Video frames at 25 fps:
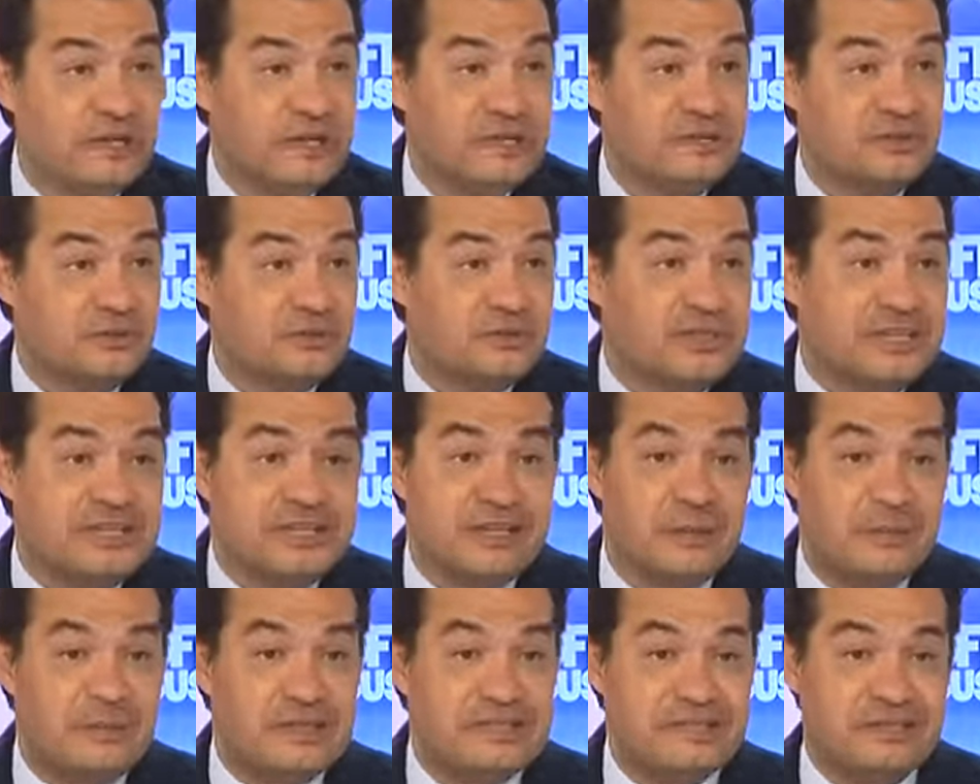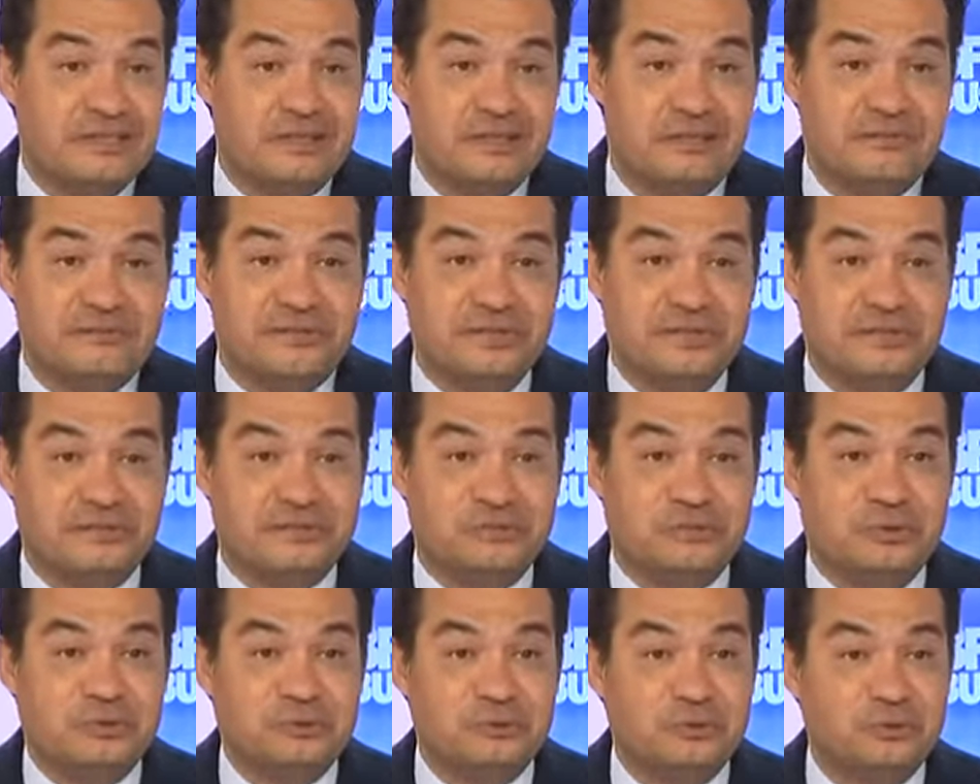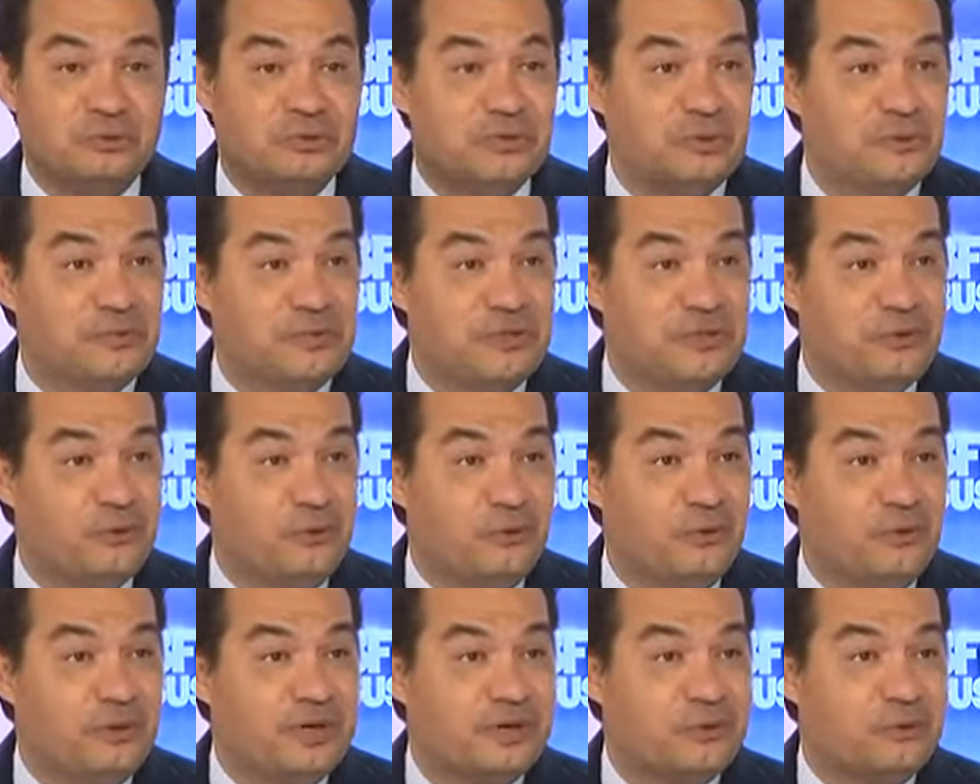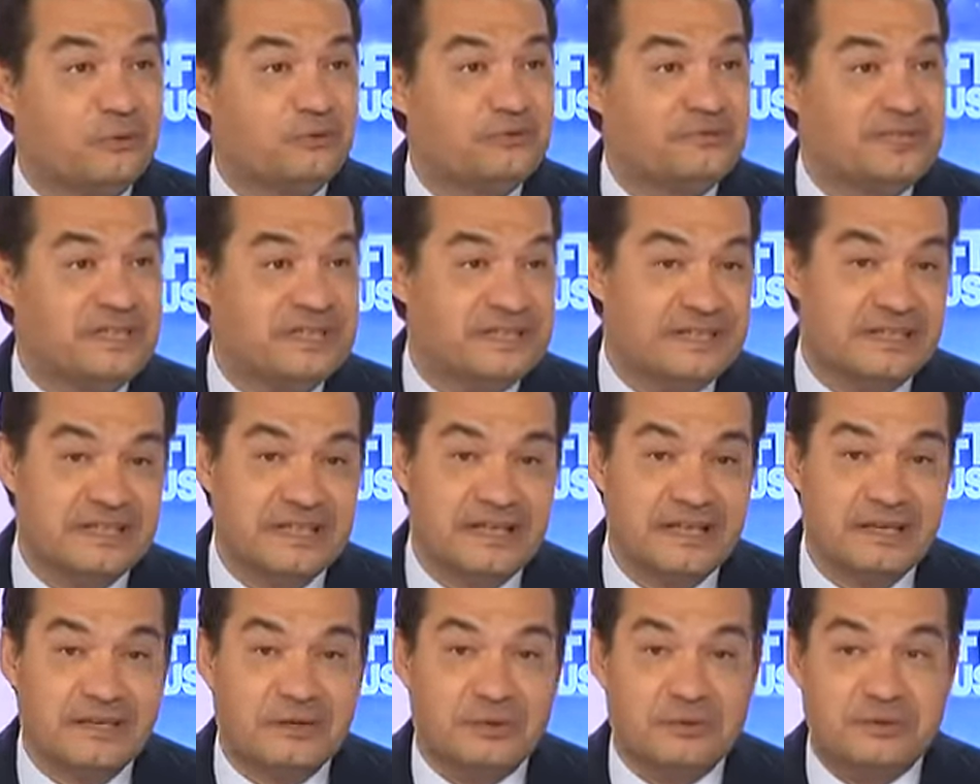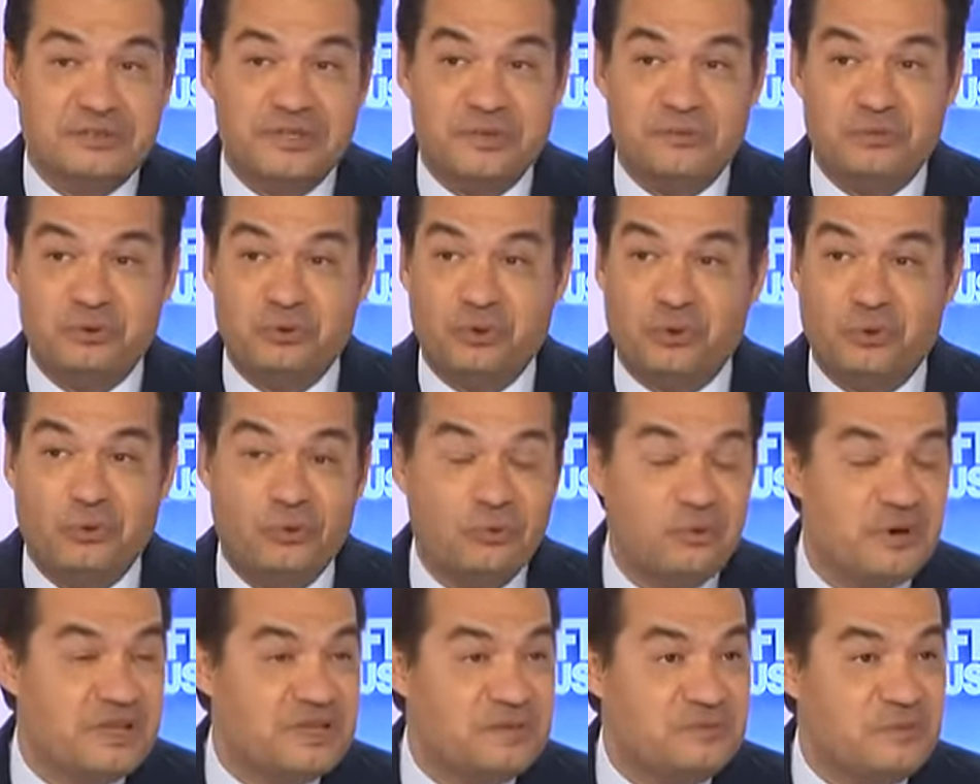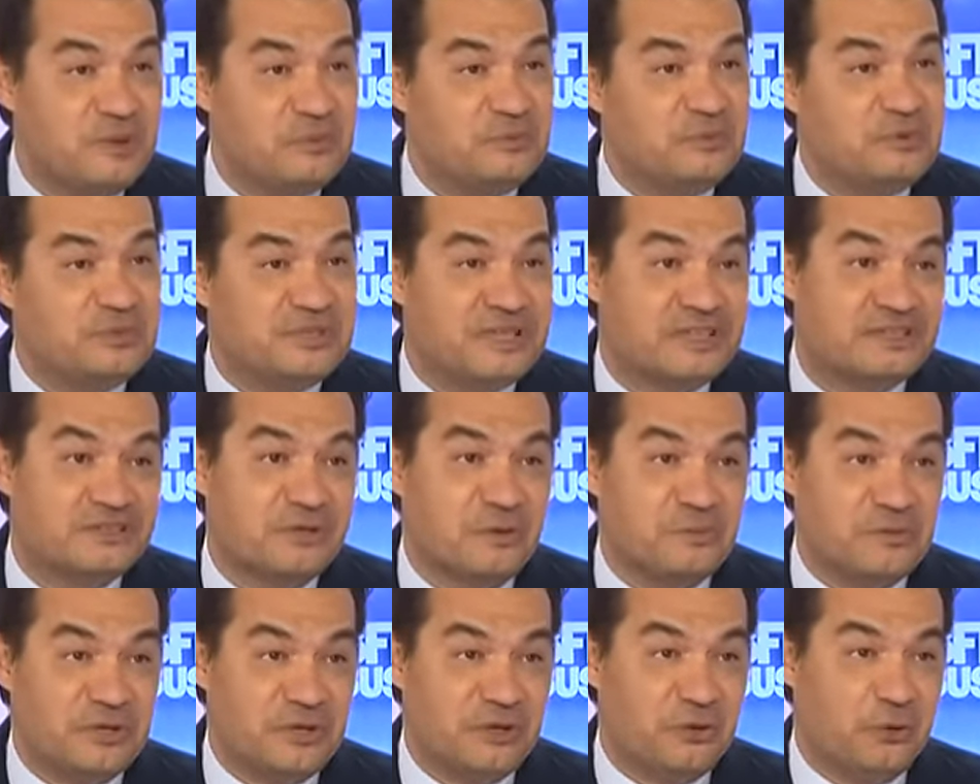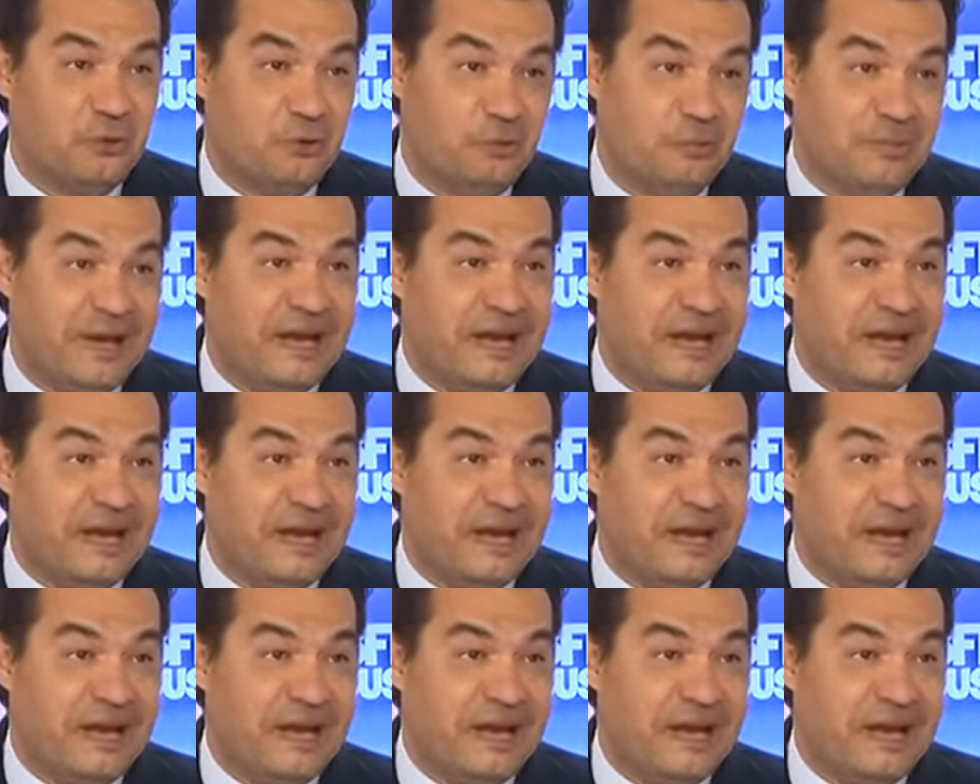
Si on a une capacité de financement de 200 000 euros et qu'on vise euh, des bureaux ou un immeuble de 500 000 euros,